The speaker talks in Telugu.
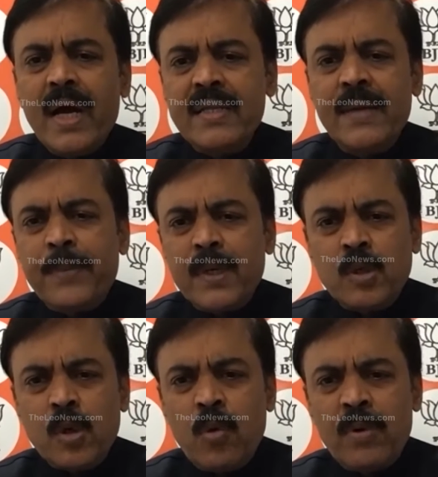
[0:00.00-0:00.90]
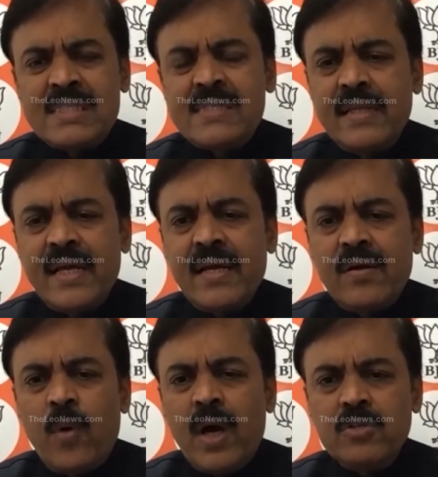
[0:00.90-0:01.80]
వారిని పట్టుకోవలసిందే
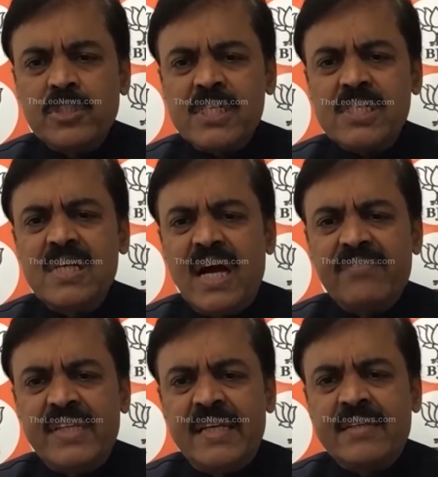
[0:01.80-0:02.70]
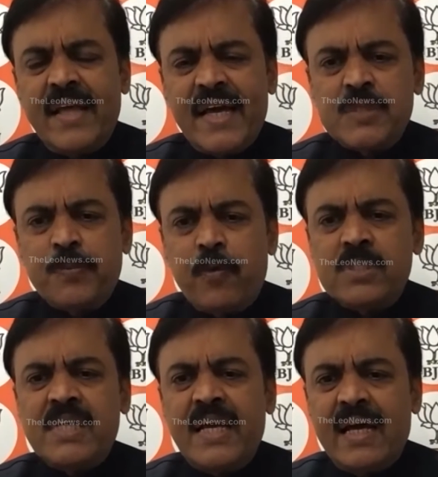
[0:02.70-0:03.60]
వారు చేసిన అవినీతిని
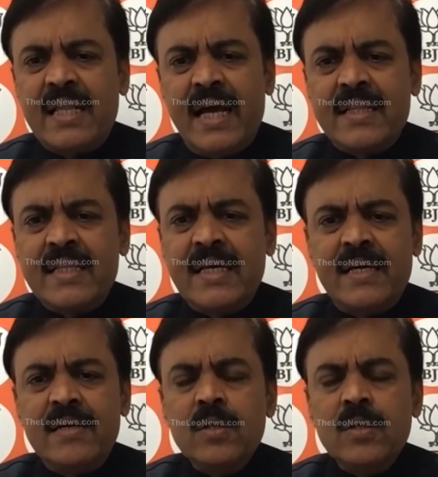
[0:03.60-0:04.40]
ఎక్స్పోజ్ చేయాలి అన్నది